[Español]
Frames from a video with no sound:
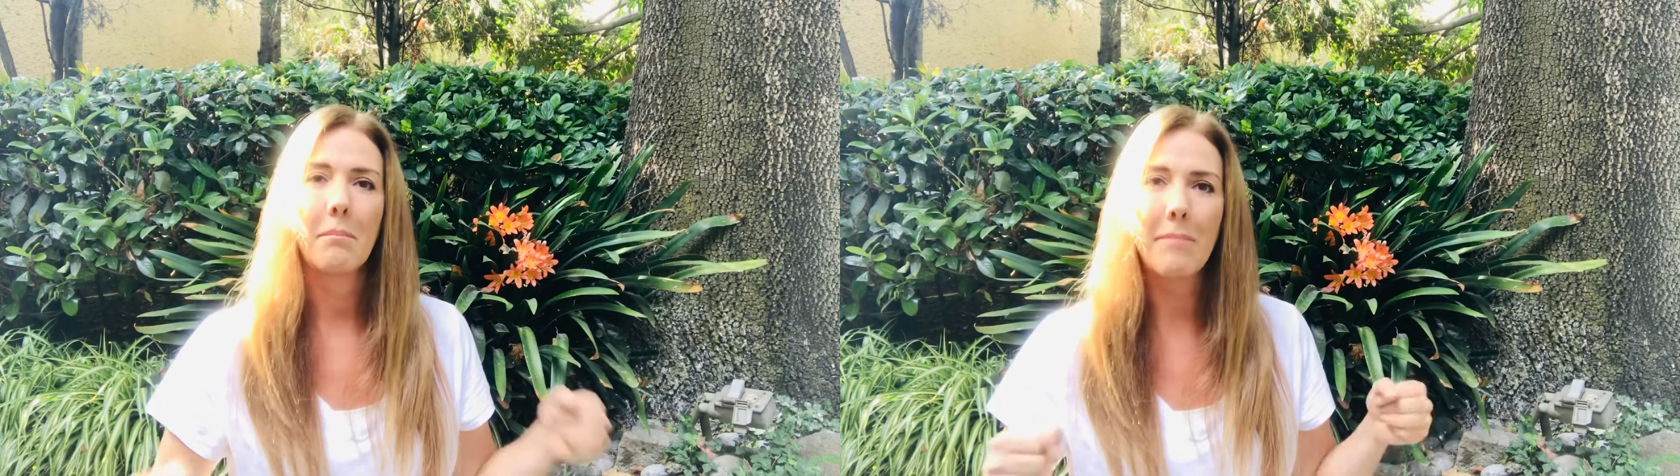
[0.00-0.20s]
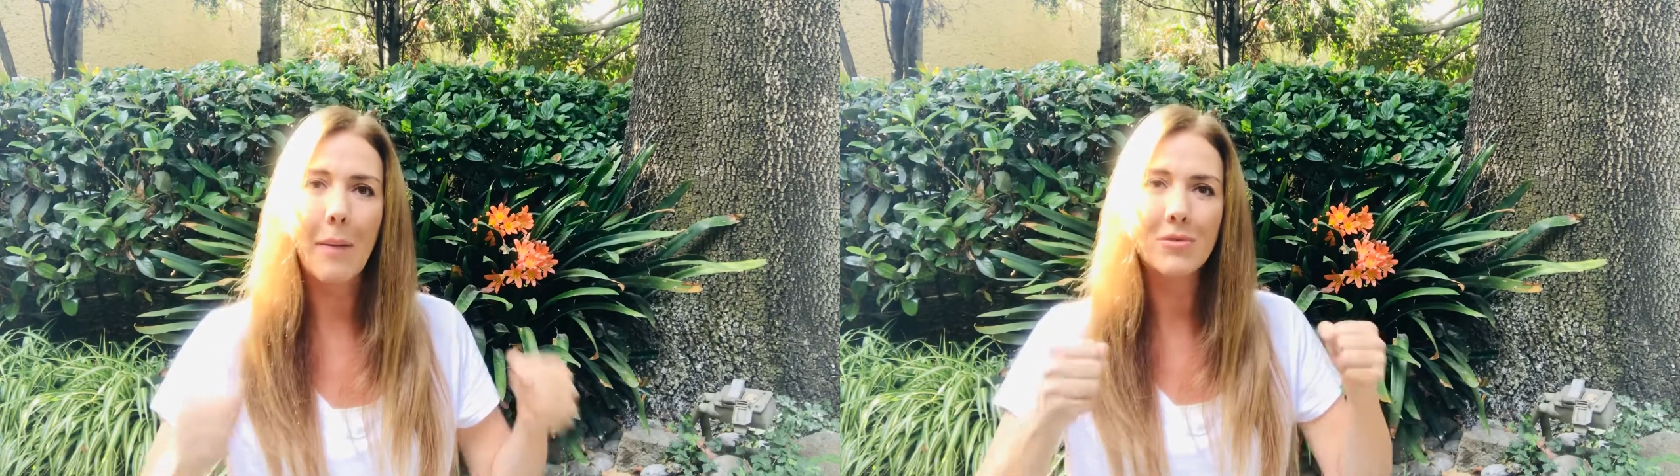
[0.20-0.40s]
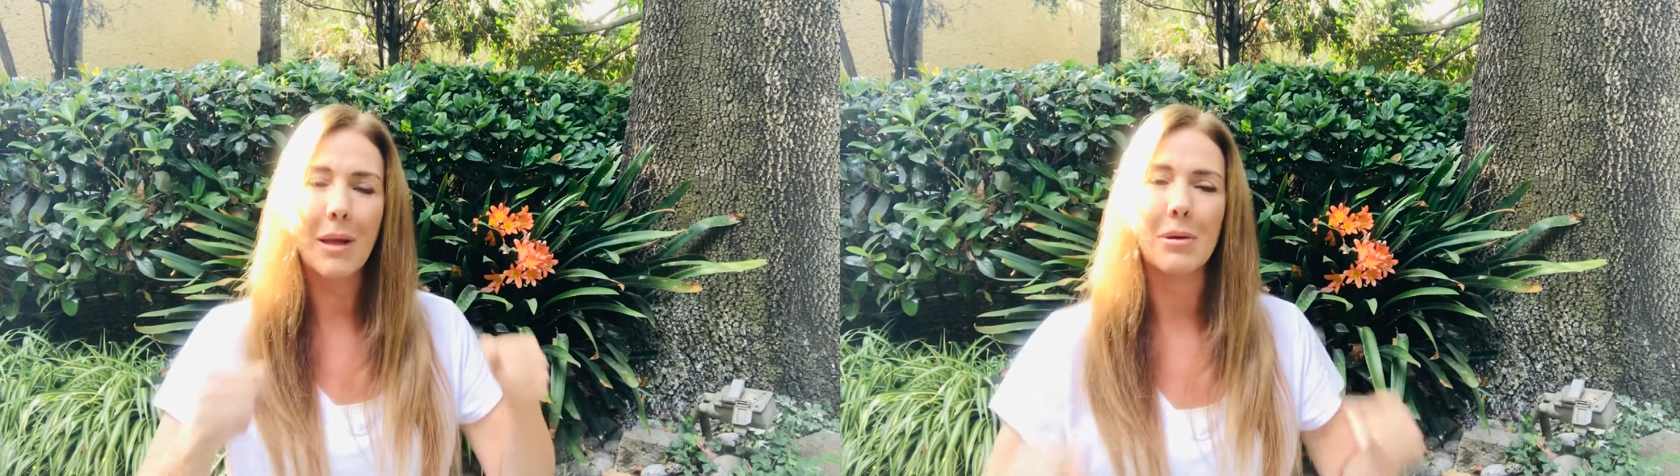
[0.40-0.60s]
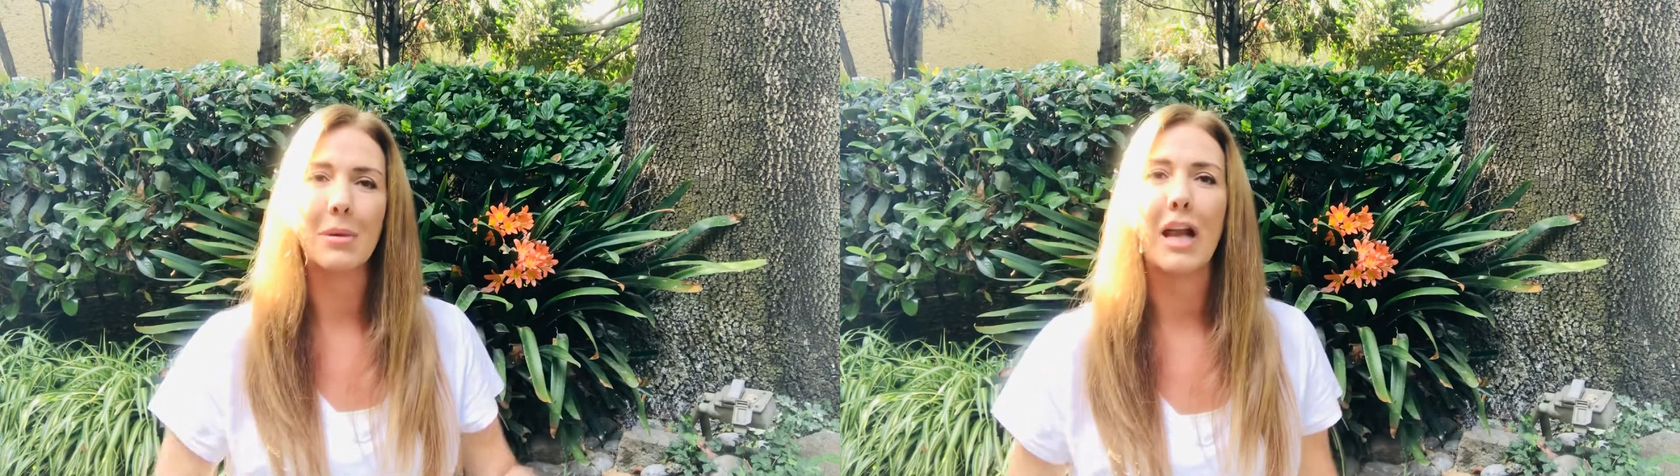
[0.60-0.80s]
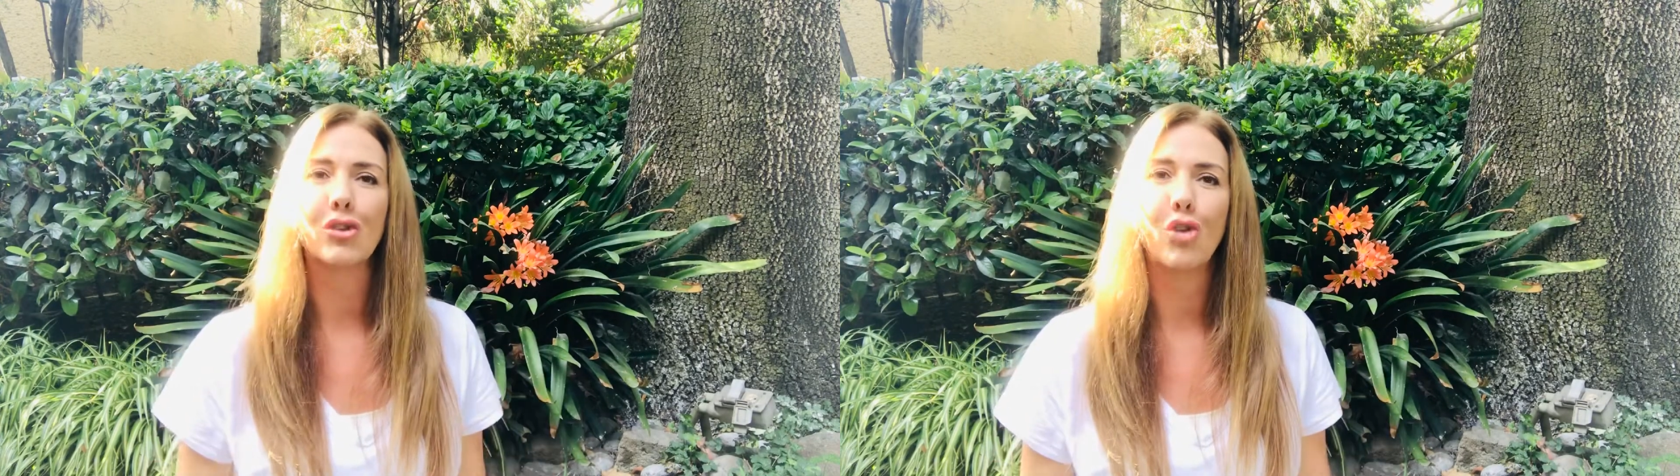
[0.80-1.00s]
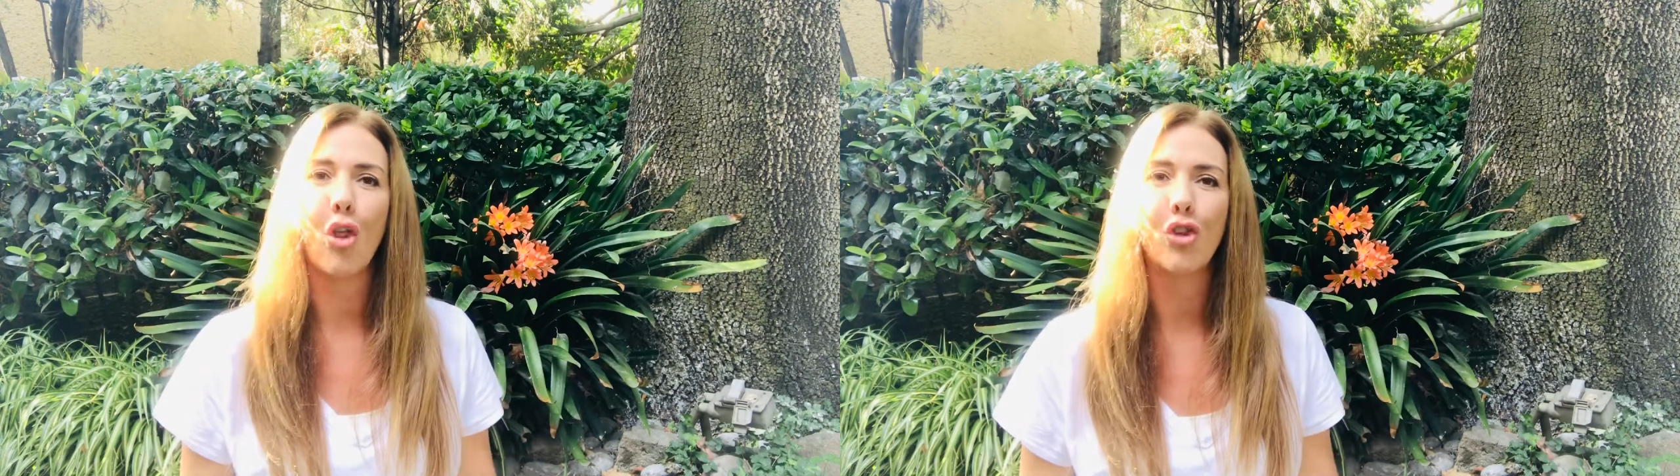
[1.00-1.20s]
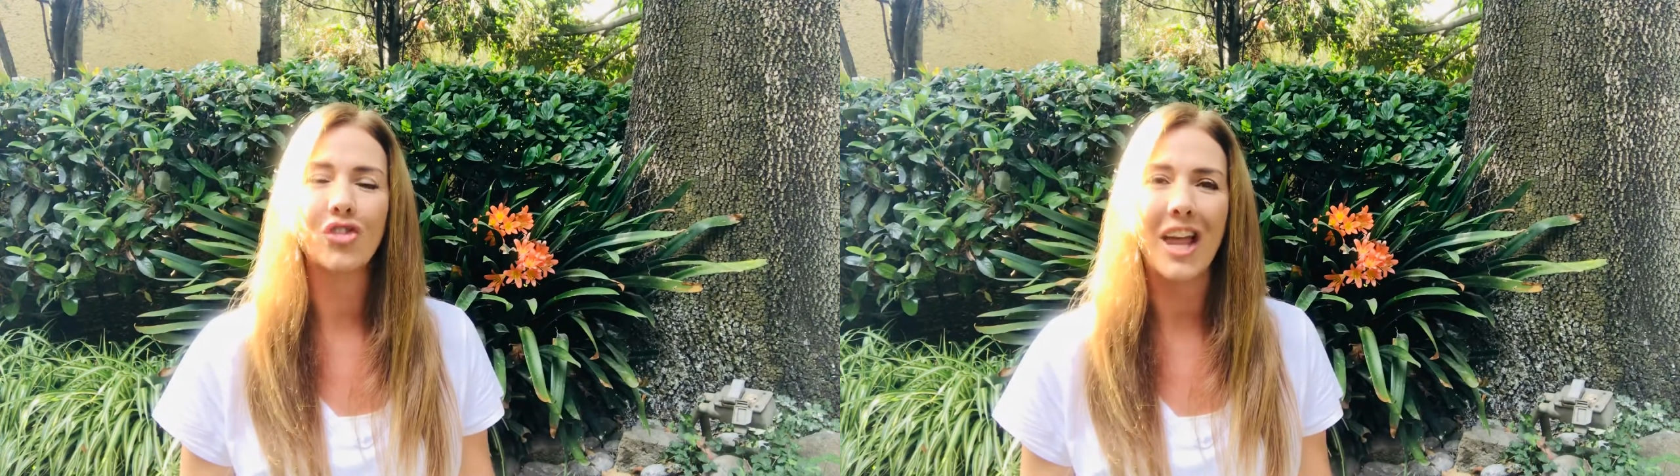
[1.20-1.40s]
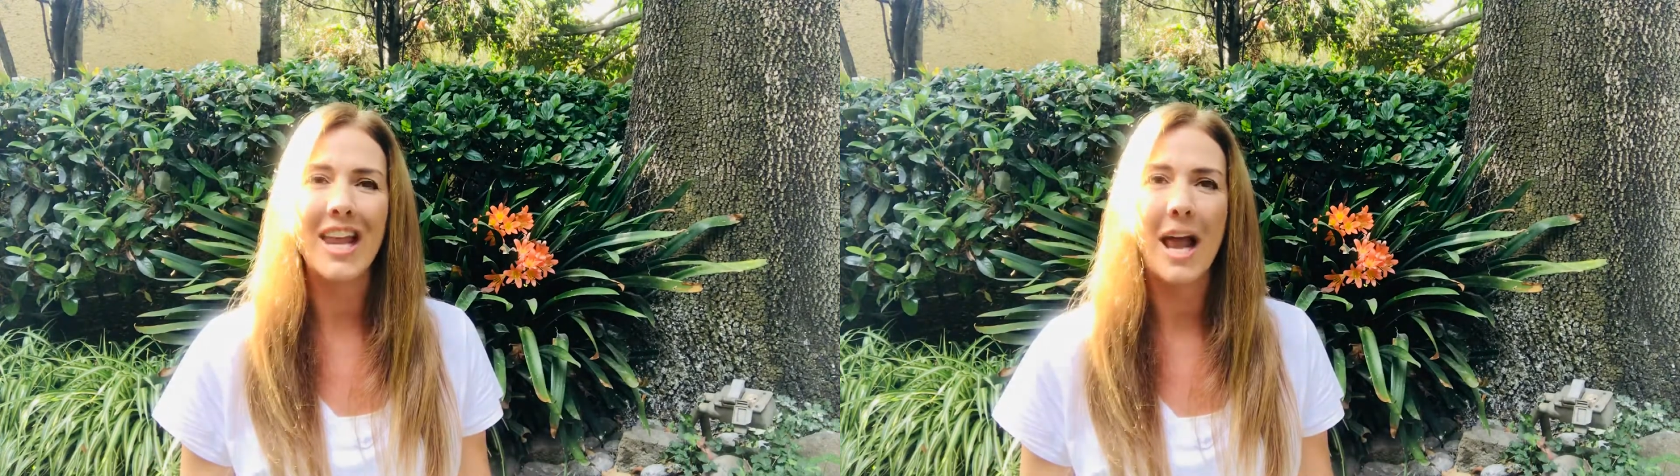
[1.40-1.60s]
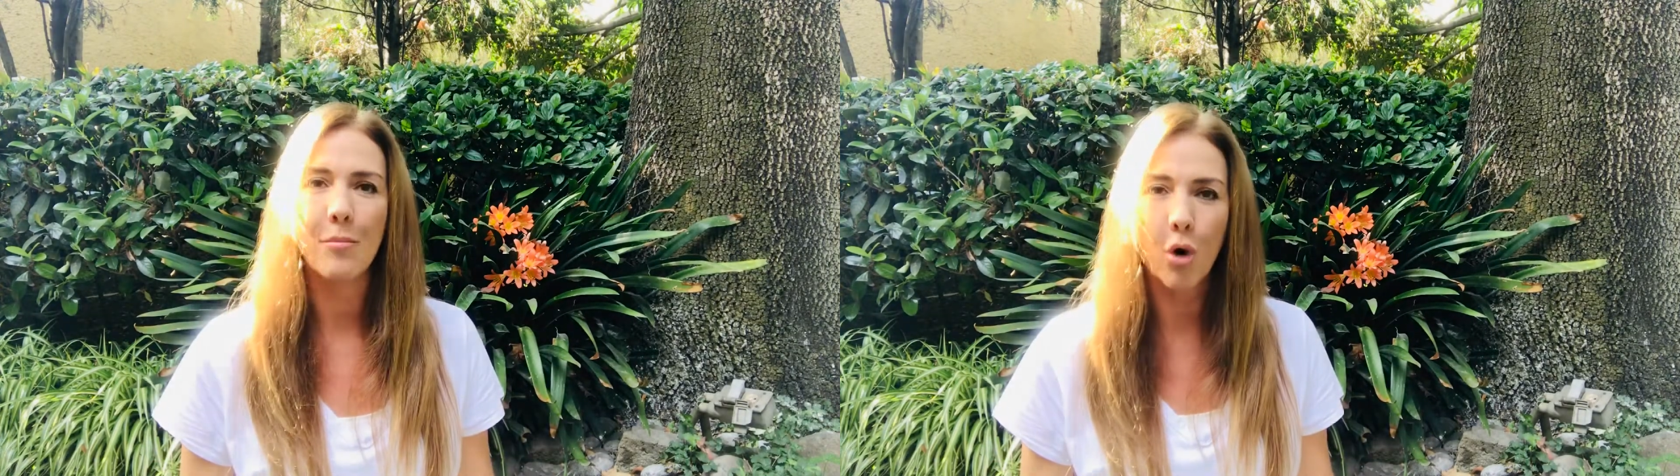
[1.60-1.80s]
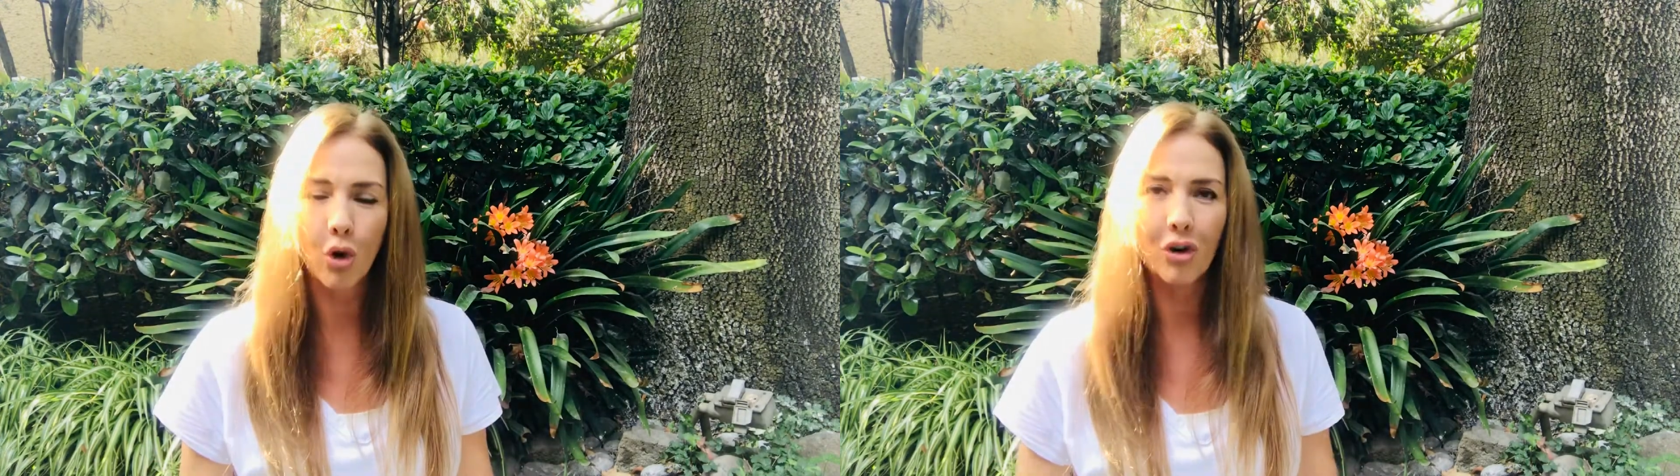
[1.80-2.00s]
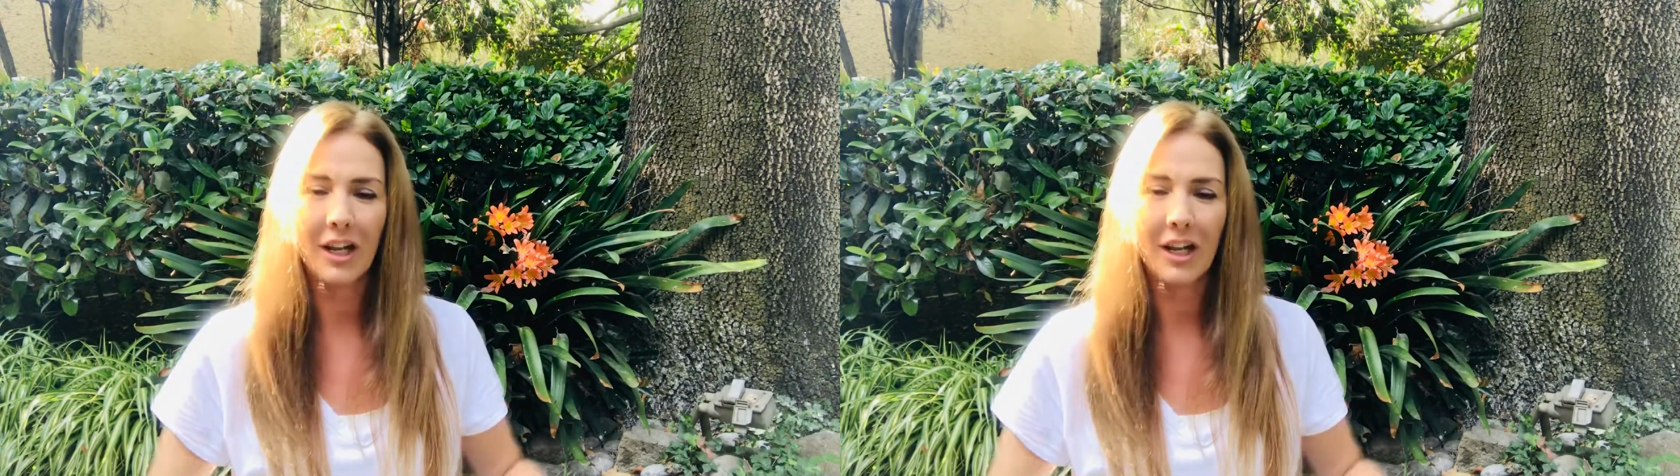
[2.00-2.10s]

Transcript: Vamos a vibrar todos en amor,